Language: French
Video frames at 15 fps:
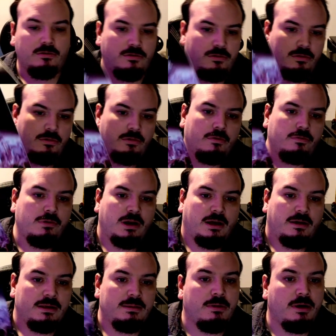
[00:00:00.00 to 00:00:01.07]
que voilà,
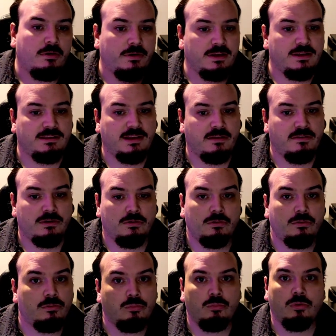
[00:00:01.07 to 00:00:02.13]
il me l'a envoyé ça avec
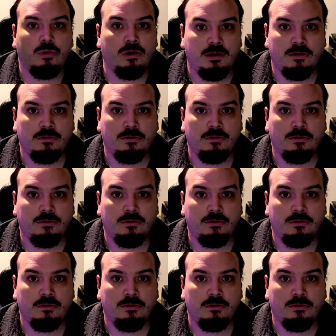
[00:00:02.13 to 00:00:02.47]
les